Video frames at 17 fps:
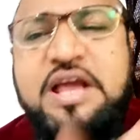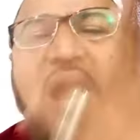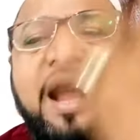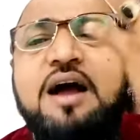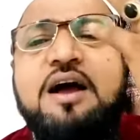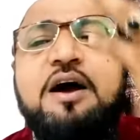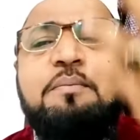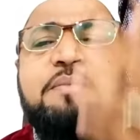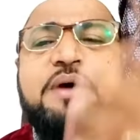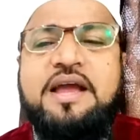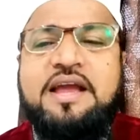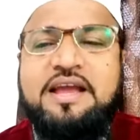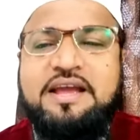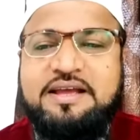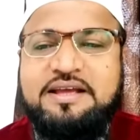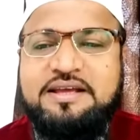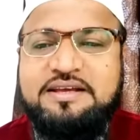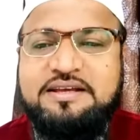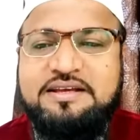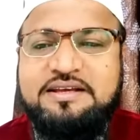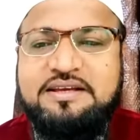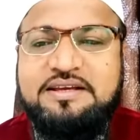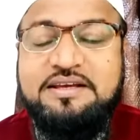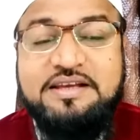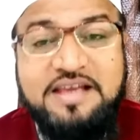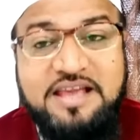क्या गम है
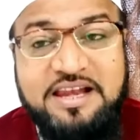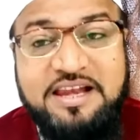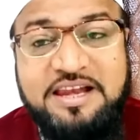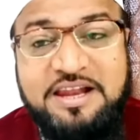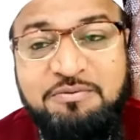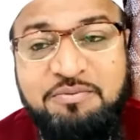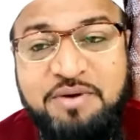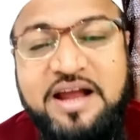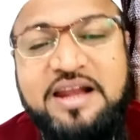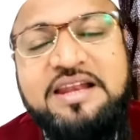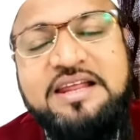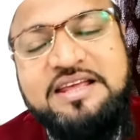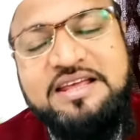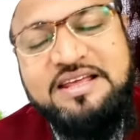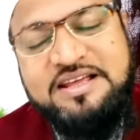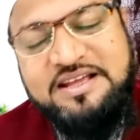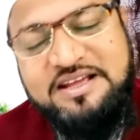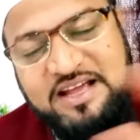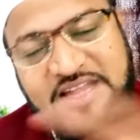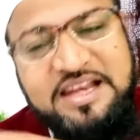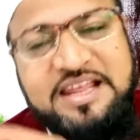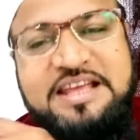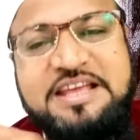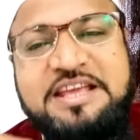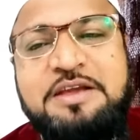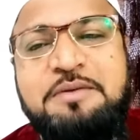खिलने वाली
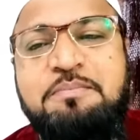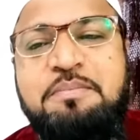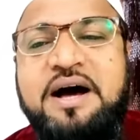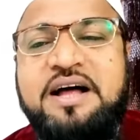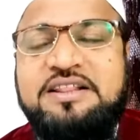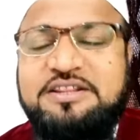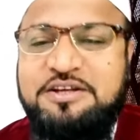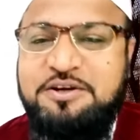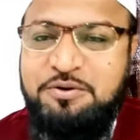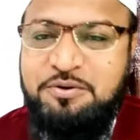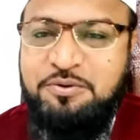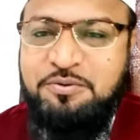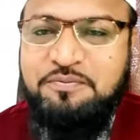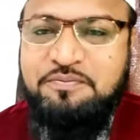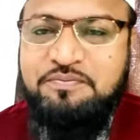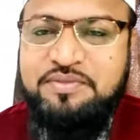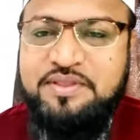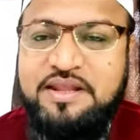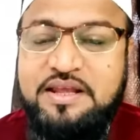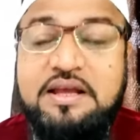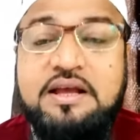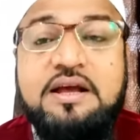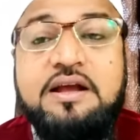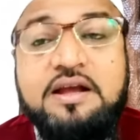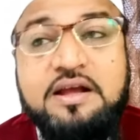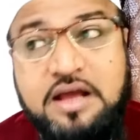कली की बात करो
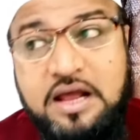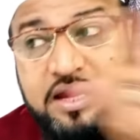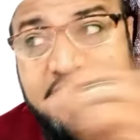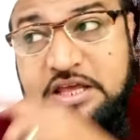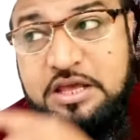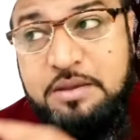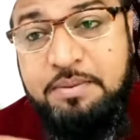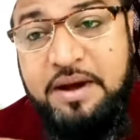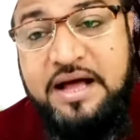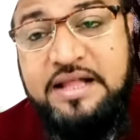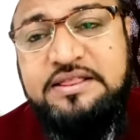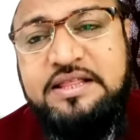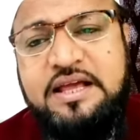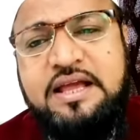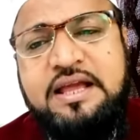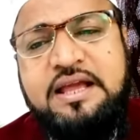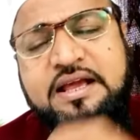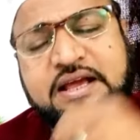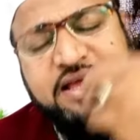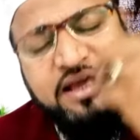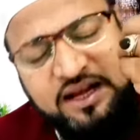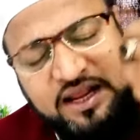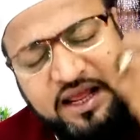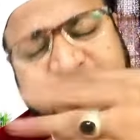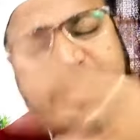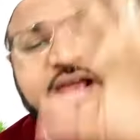कल की बातें
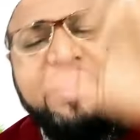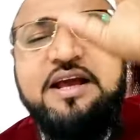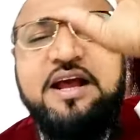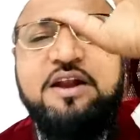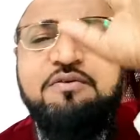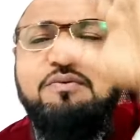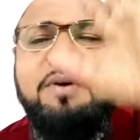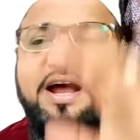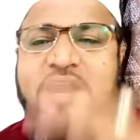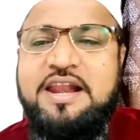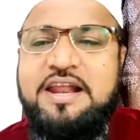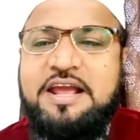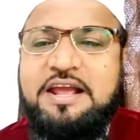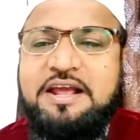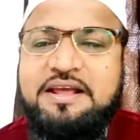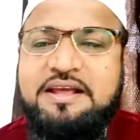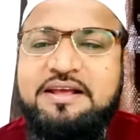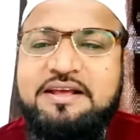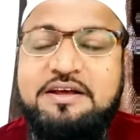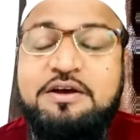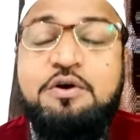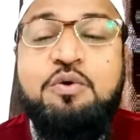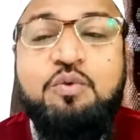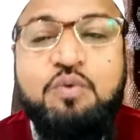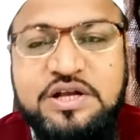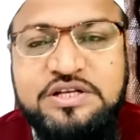करेंगे कल वाले
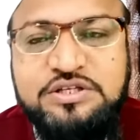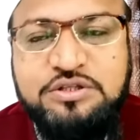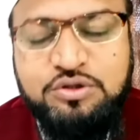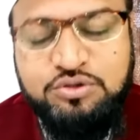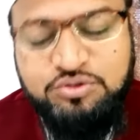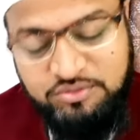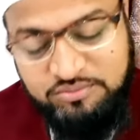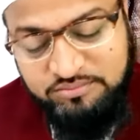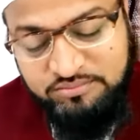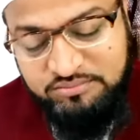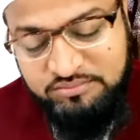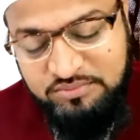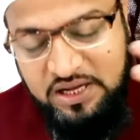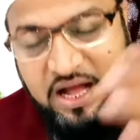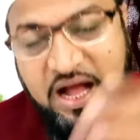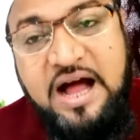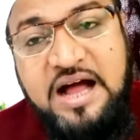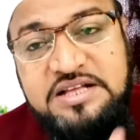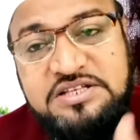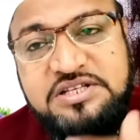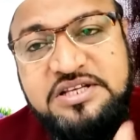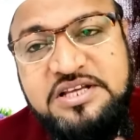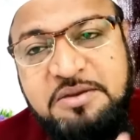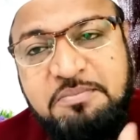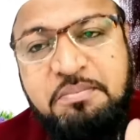वजद तुम आज की